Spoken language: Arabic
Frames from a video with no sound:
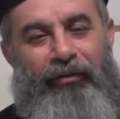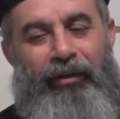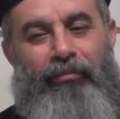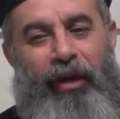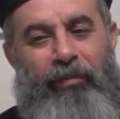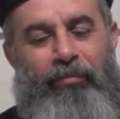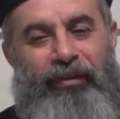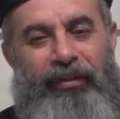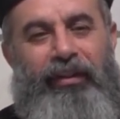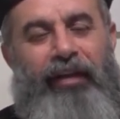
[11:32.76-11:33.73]
البايب
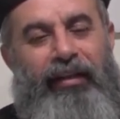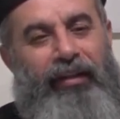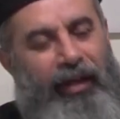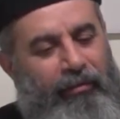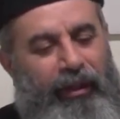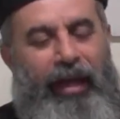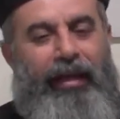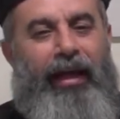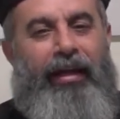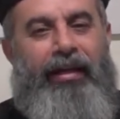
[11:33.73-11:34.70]
تقيل لا نعمل
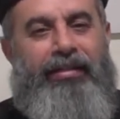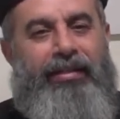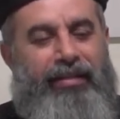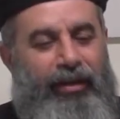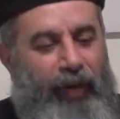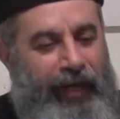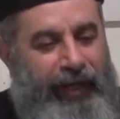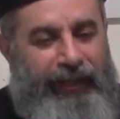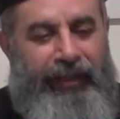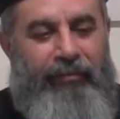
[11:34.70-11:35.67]
حاجة لذيذة
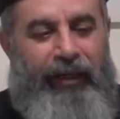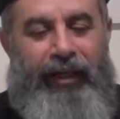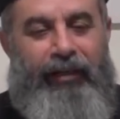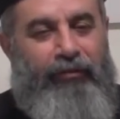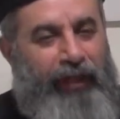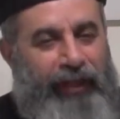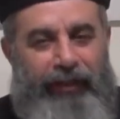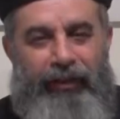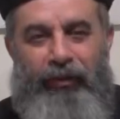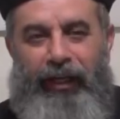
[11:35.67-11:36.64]
وحاجات للبنات
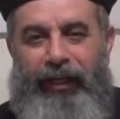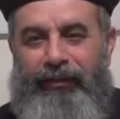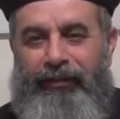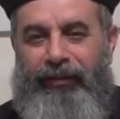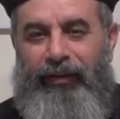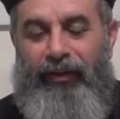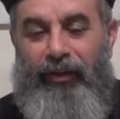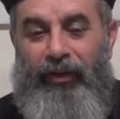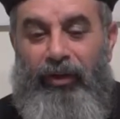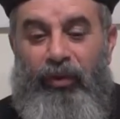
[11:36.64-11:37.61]
وحاجات للولاد
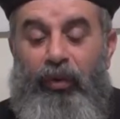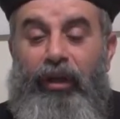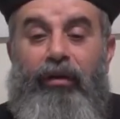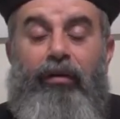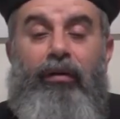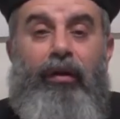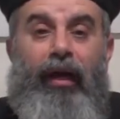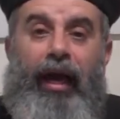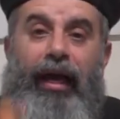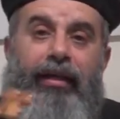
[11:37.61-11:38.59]

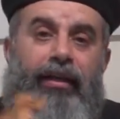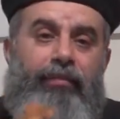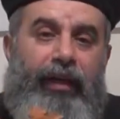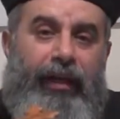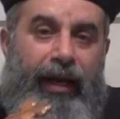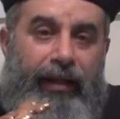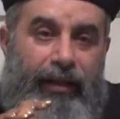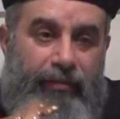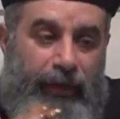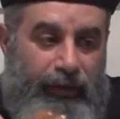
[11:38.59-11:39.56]
وحجيبك
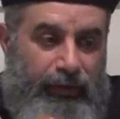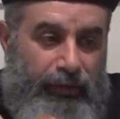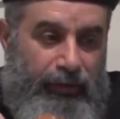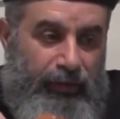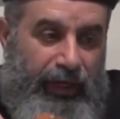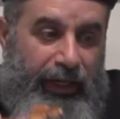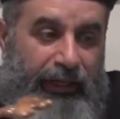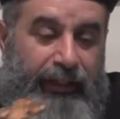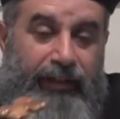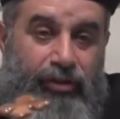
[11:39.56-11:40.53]
حجيبك
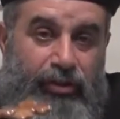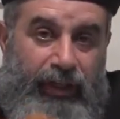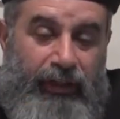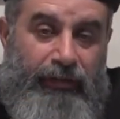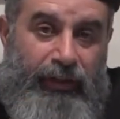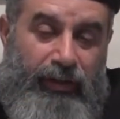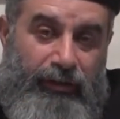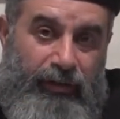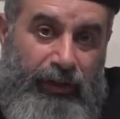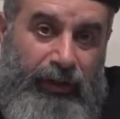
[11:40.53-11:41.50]
خليك تشترك في
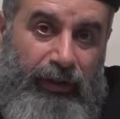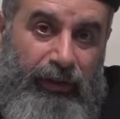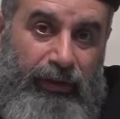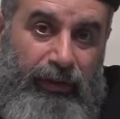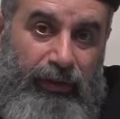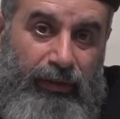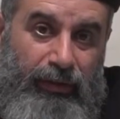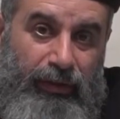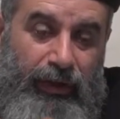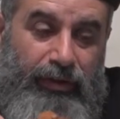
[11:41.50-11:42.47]
الخطايا
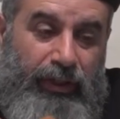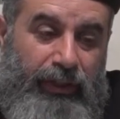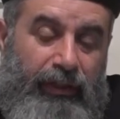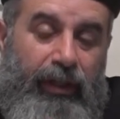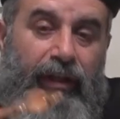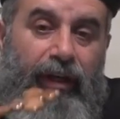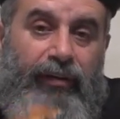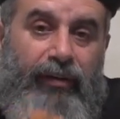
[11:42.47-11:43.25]
عشان كده لا